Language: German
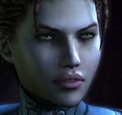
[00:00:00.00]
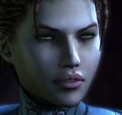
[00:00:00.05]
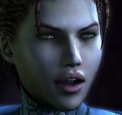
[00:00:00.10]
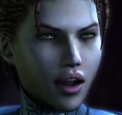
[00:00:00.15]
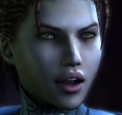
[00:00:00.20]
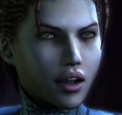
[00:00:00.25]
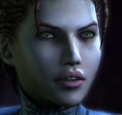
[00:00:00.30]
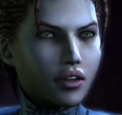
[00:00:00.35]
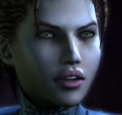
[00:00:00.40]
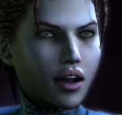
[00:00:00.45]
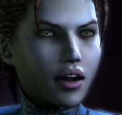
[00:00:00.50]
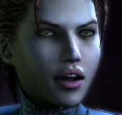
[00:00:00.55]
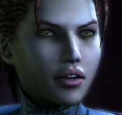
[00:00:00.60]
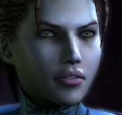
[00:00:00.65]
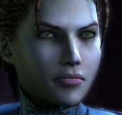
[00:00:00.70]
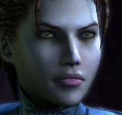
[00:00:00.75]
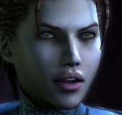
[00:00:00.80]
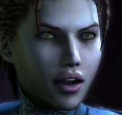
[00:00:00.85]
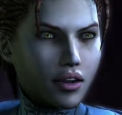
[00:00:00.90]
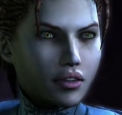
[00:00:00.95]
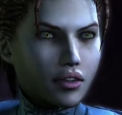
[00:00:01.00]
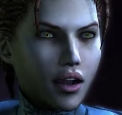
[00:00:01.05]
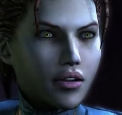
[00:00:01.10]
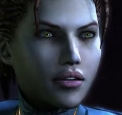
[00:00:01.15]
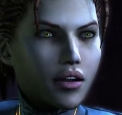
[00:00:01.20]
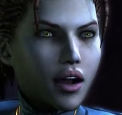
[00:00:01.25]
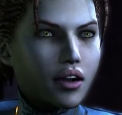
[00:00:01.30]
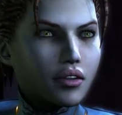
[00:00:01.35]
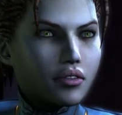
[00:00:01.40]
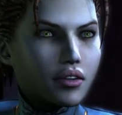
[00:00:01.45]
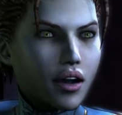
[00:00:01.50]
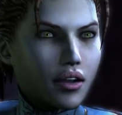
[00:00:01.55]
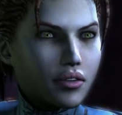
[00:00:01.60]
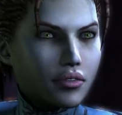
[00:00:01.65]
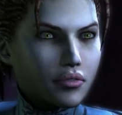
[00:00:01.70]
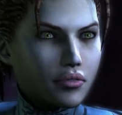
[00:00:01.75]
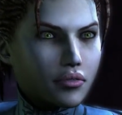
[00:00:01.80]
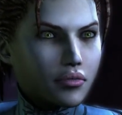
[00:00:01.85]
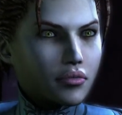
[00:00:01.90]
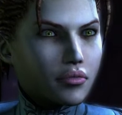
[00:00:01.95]
jeden, der sich mir in den Weg
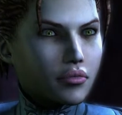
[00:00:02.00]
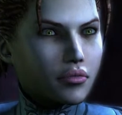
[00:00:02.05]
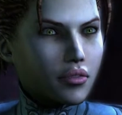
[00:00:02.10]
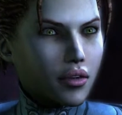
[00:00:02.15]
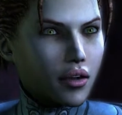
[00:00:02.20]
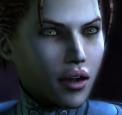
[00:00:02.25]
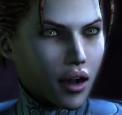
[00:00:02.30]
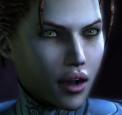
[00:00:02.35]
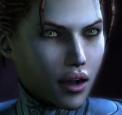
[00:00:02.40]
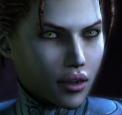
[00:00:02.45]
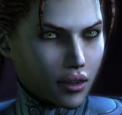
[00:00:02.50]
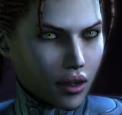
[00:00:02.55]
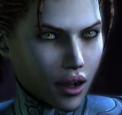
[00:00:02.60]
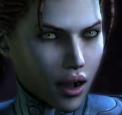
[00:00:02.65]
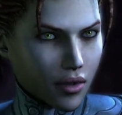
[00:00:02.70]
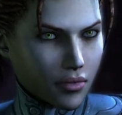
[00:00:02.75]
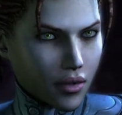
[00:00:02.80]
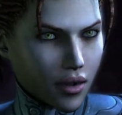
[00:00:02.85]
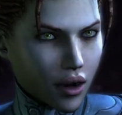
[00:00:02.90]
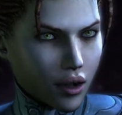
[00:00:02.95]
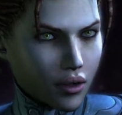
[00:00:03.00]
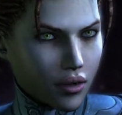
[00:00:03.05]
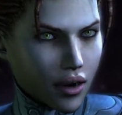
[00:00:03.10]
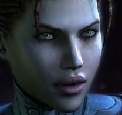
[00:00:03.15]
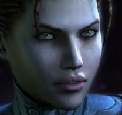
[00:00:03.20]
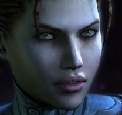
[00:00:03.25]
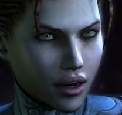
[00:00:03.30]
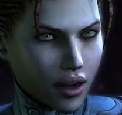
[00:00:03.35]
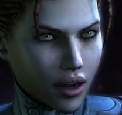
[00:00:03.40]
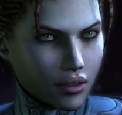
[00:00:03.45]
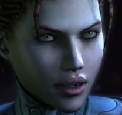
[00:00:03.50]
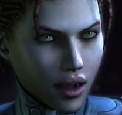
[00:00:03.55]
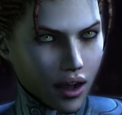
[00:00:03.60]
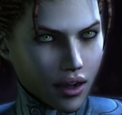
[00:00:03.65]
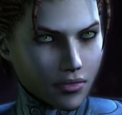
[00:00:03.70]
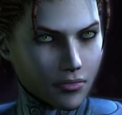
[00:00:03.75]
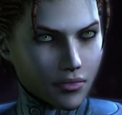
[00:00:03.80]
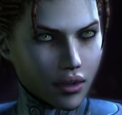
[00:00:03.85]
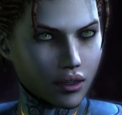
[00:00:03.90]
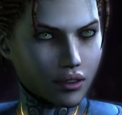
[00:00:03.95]
stellt. Das bedeutet nicht, dass
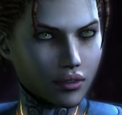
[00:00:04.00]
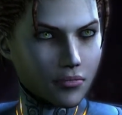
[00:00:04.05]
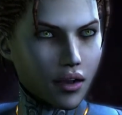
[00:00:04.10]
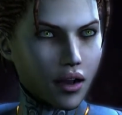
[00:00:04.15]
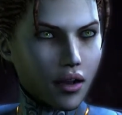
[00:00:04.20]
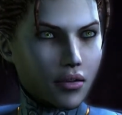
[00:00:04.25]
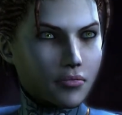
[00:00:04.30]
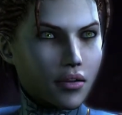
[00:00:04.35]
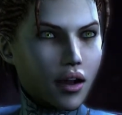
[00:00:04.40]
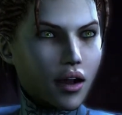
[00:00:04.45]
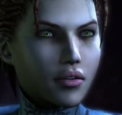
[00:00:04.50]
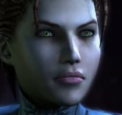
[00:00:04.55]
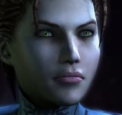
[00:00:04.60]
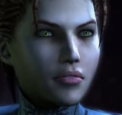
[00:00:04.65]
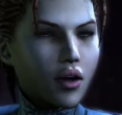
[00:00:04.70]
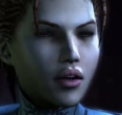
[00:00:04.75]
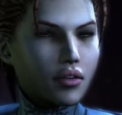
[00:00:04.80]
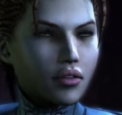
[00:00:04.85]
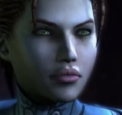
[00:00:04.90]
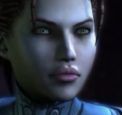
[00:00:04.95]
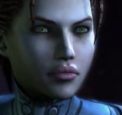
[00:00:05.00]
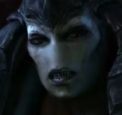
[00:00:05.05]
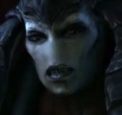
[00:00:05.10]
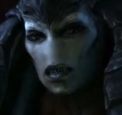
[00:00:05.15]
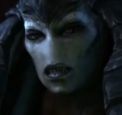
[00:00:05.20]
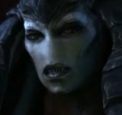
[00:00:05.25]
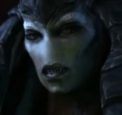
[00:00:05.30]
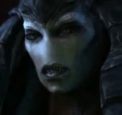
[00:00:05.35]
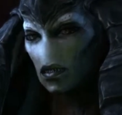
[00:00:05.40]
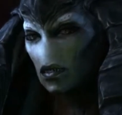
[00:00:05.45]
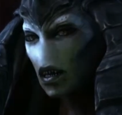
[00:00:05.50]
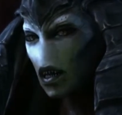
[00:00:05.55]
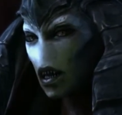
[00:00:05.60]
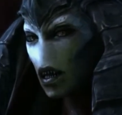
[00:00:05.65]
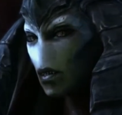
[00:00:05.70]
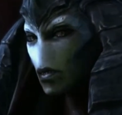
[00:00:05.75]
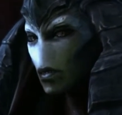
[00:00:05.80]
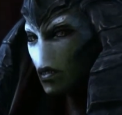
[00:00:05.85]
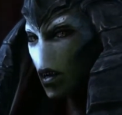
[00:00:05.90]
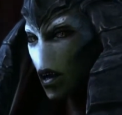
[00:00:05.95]
es mir Spaß machen muss.
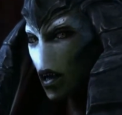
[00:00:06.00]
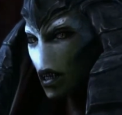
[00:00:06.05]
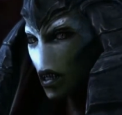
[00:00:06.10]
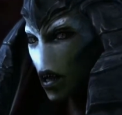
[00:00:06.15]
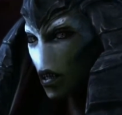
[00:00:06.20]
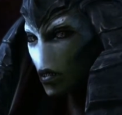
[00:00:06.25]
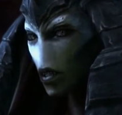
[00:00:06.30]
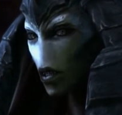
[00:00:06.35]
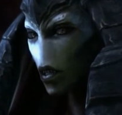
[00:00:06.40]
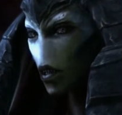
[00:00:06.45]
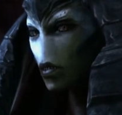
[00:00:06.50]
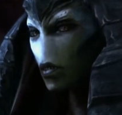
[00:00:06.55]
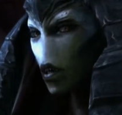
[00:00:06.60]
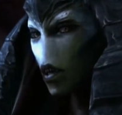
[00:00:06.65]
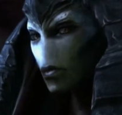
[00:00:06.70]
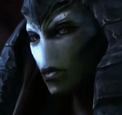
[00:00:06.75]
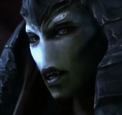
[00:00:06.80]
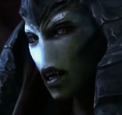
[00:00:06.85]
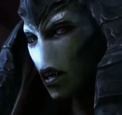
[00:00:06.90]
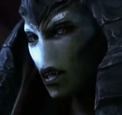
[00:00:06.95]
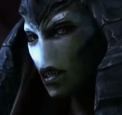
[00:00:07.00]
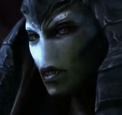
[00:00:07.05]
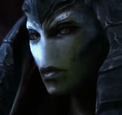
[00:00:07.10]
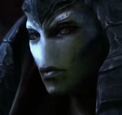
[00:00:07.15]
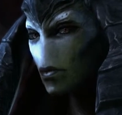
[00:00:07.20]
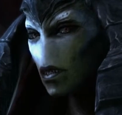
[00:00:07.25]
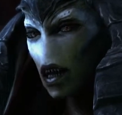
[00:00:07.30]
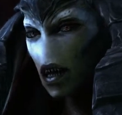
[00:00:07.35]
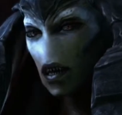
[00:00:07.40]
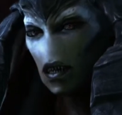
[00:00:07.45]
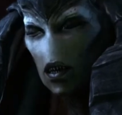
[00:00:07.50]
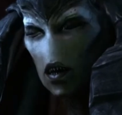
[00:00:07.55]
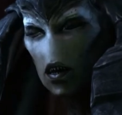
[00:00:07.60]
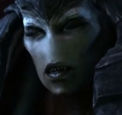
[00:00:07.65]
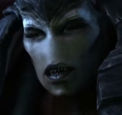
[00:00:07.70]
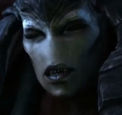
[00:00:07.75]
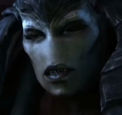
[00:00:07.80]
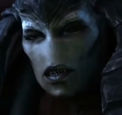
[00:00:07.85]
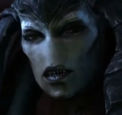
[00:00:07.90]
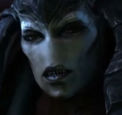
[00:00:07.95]
Selbst bei Arcturus Mengsk, meine
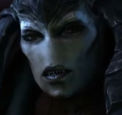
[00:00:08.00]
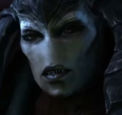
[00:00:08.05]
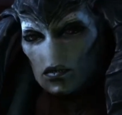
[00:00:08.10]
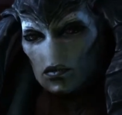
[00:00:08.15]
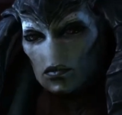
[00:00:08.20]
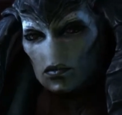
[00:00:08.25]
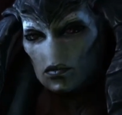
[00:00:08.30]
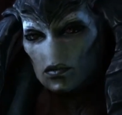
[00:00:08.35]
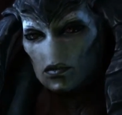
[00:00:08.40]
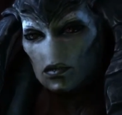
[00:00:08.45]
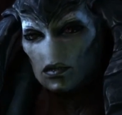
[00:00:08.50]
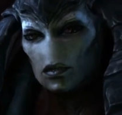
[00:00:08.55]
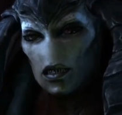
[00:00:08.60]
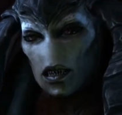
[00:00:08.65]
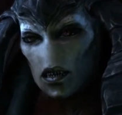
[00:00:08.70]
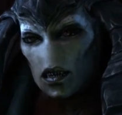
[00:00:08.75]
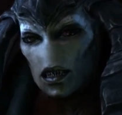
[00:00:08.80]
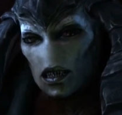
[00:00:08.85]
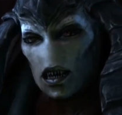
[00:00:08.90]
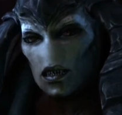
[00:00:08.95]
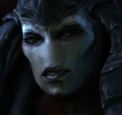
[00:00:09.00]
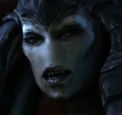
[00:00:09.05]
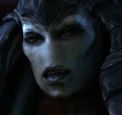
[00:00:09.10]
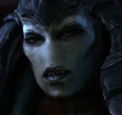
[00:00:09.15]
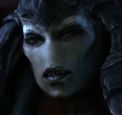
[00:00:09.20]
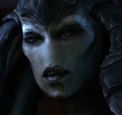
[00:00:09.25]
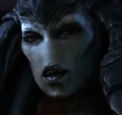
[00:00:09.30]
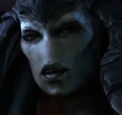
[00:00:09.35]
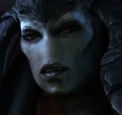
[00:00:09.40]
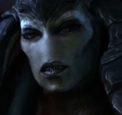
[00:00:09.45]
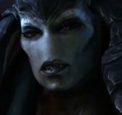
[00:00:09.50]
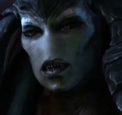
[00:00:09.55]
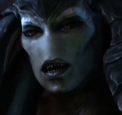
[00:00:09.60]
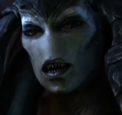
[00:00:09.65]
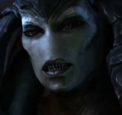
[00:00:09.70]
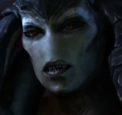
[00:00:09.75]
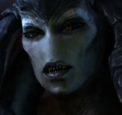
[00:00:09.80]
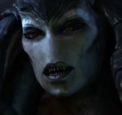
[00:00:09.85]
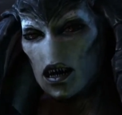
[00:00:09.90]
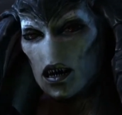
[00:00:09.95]
Königin, wird dir sein Tod
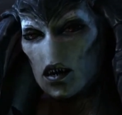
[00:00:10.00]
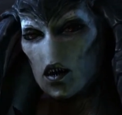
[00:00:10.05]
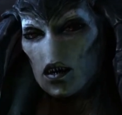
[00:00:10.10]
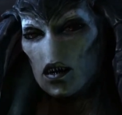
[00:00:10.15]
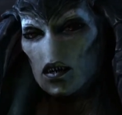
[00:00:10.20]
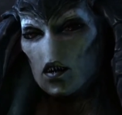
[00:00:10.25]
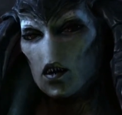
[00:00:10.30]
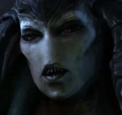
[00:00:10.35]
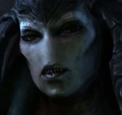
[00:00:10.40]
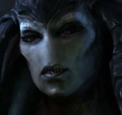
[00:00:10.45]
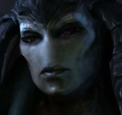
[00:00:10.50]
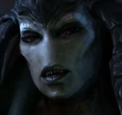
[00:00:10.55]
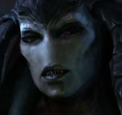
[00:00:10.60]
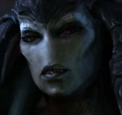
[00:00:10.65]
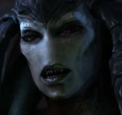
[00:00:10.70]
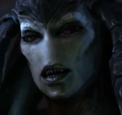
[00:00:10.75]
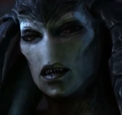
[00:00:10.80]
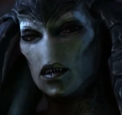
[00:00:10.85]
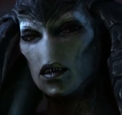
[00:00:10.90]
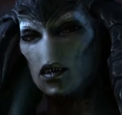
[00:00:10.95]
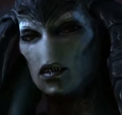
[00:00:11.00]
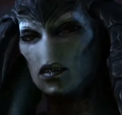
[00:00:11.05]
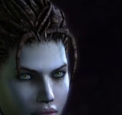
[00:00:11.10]
keine Genugtuung bereiten?